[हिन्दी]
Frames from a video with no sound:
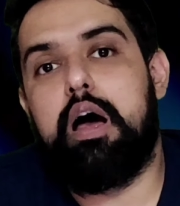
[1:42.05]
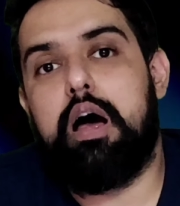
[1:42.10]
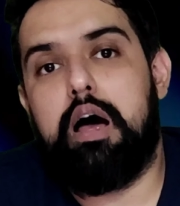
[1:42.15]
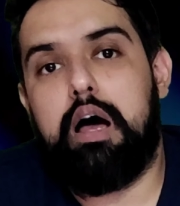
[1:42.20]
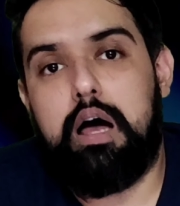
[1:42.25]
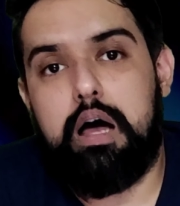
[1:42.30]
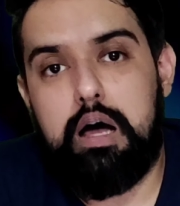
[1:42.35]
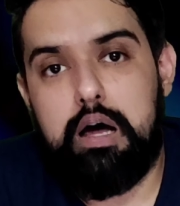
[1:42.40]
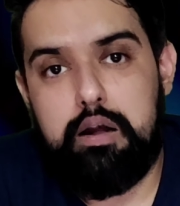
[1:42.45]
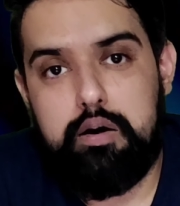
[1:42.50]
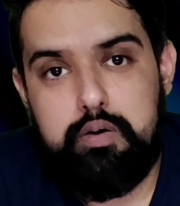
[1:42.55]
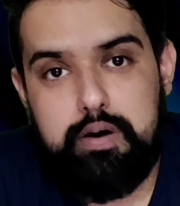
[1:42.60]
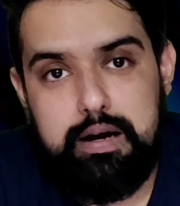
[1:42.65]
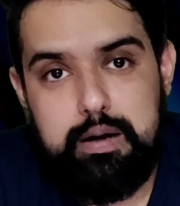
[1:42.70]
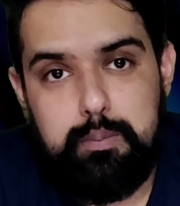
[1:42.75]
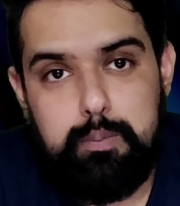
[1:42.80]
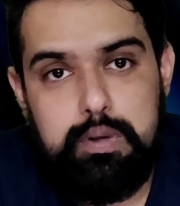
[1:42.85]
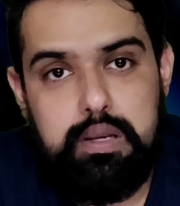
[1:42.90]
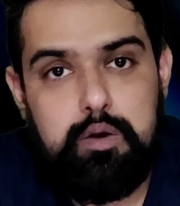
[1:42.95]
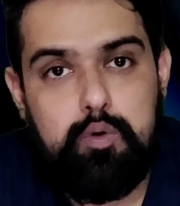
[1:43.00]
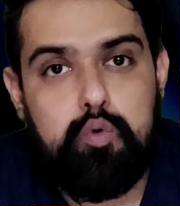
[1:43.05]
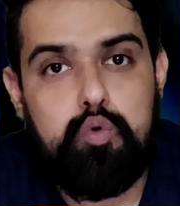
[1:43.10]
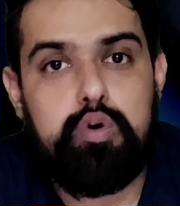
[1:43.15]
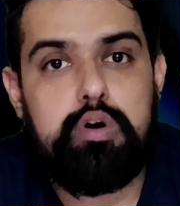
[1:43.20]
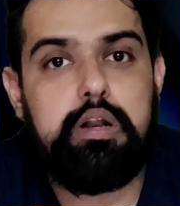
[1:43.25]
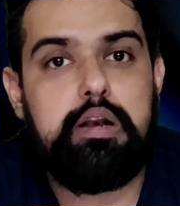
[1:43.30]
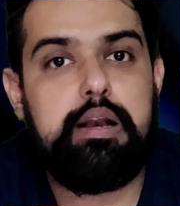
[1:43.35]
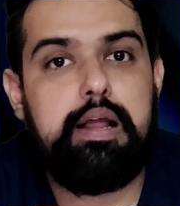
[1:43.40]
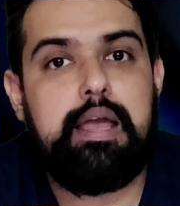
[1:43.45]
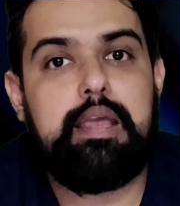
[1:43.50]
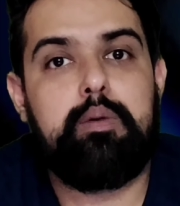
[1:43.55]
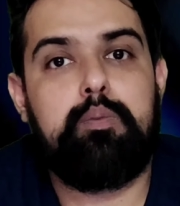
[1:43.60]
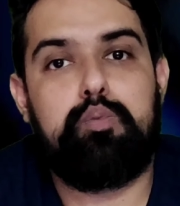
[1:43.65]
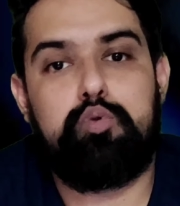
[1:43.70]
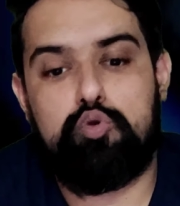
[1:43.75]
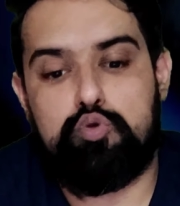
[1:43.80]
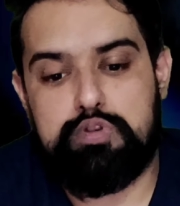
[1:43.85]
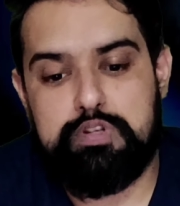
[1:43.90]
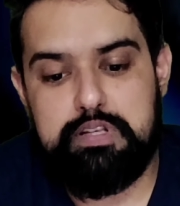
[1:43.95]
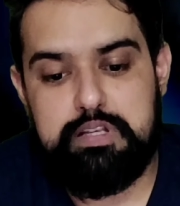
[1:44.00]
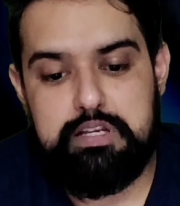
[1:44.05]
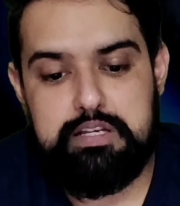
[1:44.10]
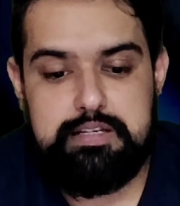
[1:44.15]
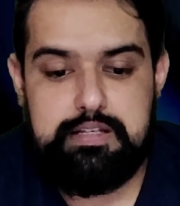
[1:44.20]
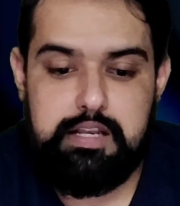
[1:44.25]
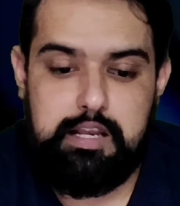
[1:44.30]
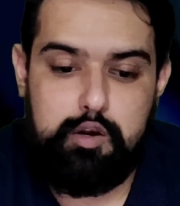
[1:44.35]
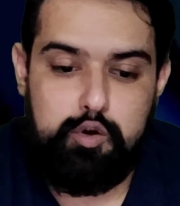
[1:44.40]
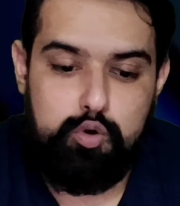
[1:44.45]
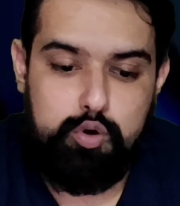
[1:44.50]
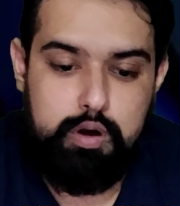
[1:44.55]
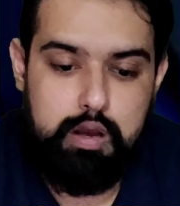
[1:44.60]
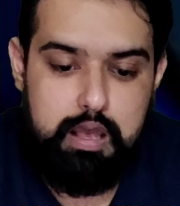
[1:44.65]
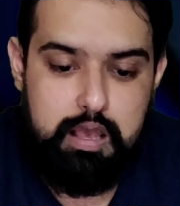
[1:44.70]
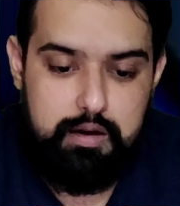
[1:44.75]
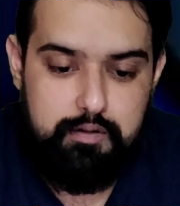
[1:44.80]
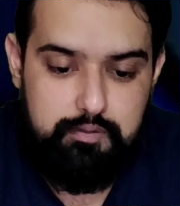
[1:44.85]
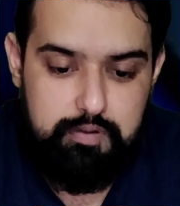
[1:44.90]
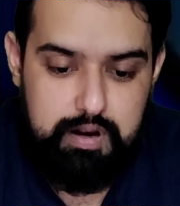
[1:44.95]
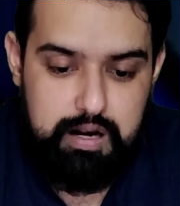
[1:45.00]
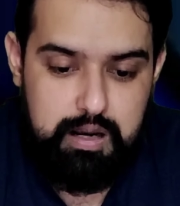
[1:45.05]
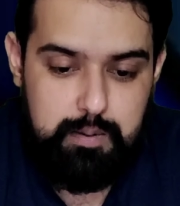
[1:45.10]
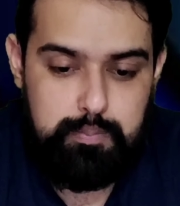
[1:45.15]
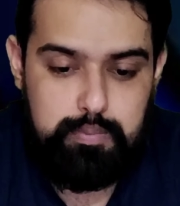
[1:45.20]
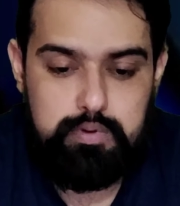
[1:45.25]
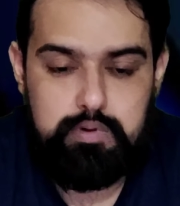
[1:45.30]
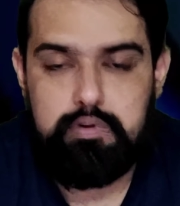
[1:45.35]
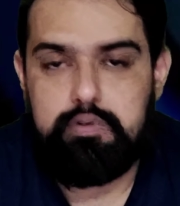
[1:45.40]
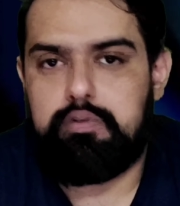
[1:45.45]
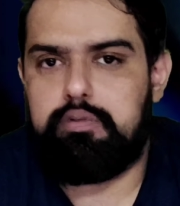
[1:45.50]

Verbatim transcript: रेडमी नोट नाइन प्रो सीरीज़ ले लो फिर आप